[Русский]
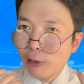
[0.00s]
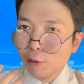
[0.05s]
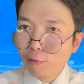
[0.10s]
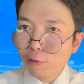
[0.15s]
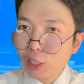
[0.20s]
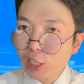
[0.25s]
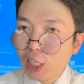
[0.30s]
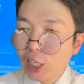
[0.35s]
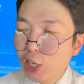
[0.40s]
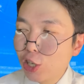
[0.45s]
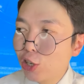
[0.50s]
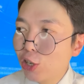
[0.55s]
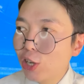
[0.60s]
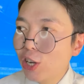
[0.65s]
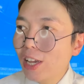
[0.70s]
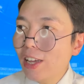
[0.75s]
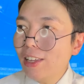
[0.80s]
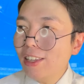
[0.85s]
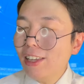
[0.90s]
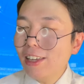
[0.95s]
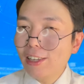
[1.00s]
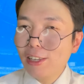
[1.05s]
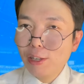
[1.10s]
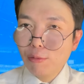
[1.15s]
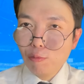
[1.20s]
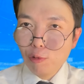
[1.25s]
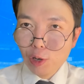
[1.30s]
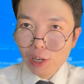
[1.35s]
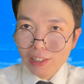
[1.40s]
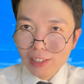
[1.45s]
восхищение,
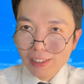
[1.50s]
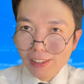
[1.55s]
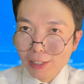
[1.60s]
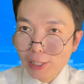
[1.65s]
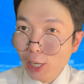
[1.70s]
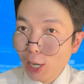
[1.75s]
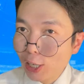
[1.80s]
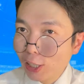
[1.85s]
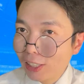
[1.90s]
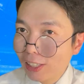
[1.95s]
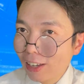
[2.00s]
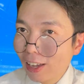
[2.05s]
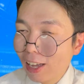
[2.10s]
ему хотелось как-то